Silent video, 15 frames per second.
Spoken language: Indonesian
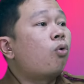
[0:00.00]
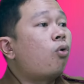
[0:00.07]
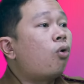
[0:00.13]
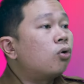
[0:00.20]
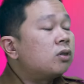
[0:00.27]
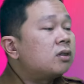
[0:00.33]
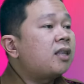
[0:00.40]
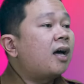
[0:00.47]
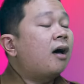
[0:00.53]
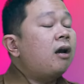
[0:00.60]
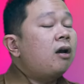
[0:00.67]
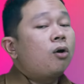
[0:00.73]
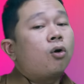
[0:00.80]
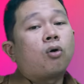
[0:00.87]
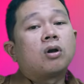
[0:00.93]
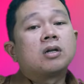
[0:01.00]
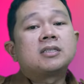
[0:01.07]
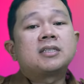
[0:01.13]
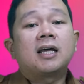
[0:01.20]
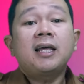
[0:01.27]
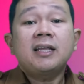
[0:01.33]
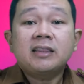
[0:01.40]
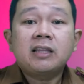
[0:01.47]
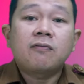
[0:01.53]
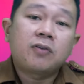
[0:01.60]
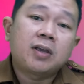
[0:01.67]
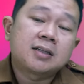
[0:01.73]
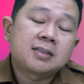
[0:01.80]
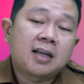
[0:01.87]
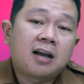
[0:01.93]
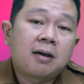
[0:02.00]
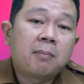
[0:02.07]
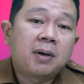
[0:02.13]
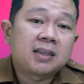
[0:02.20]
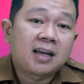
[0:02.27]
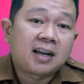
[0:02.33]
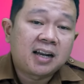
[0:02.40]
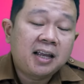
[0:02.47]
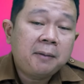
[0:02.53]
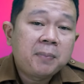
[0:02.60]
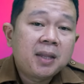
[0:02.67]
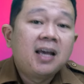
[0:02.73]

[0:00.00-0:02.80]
kontak non selektif ya sahabat tani